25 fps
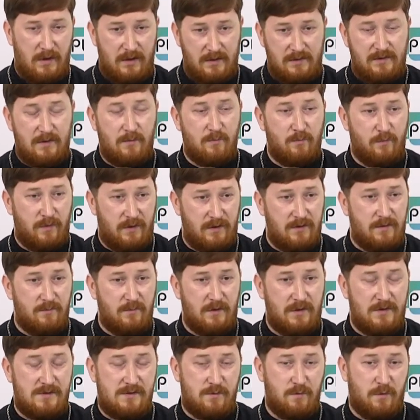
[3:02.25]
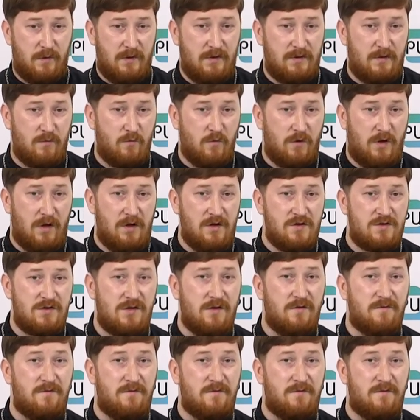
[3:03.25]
этом предмете. Поэтому, конечно,